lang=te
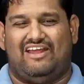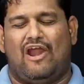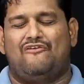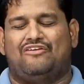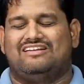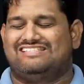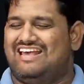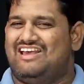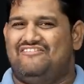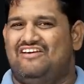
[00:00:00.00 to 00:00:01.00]
హలో ఫ్రెండ్స్
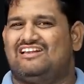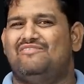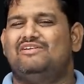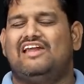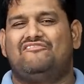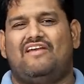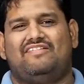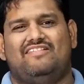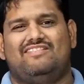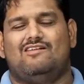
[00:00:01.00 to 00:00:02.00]
వెల్కమ్ టు టెక్
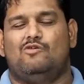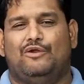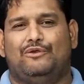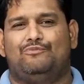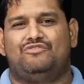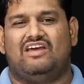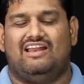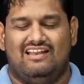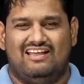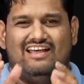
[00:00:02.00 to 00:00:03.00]
ఫ్యాక్స్ ఇన్ తెలుగు యూట్యూబ్
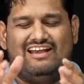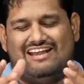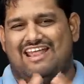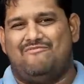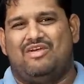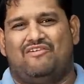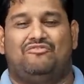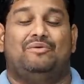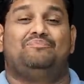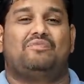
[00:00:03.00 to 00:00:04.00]
ఛానల్ నేను మీ
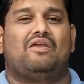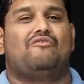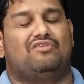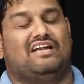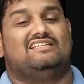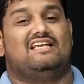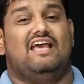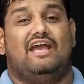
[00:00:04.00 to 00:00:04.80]
రఫీమ్ ఫ్రెండ్స్